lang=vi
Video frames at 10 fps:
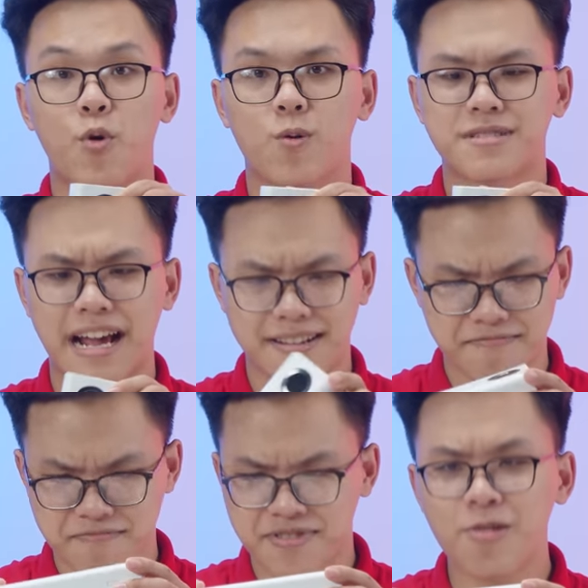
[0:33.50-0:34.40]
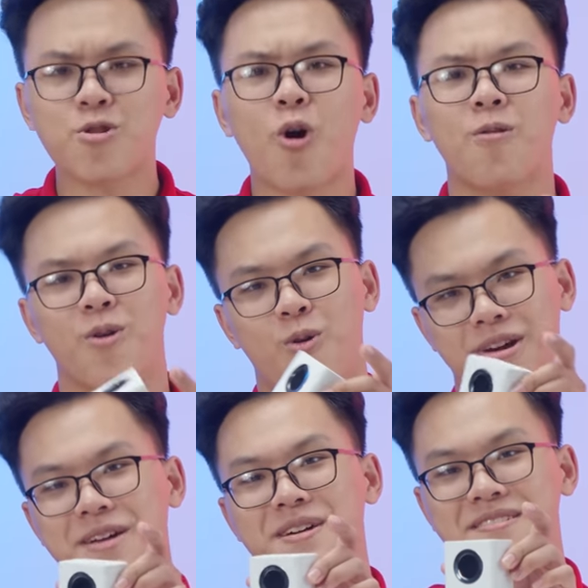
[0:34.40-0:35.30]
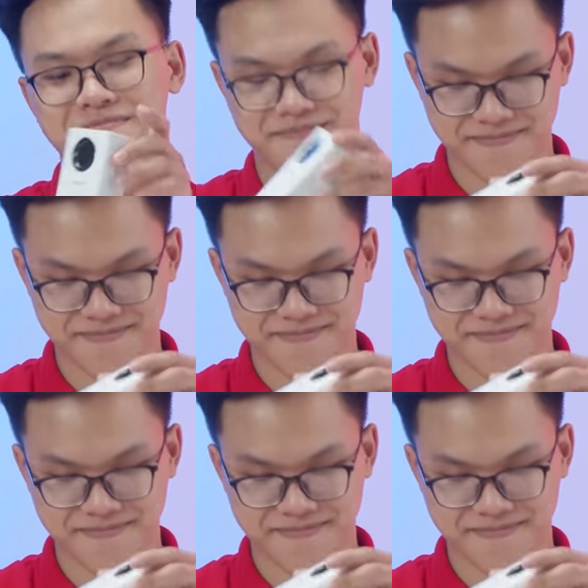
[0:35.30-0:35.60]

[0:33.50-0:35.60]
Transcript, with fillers: và một cục sạc siêu to khổng lồ anh em ạ.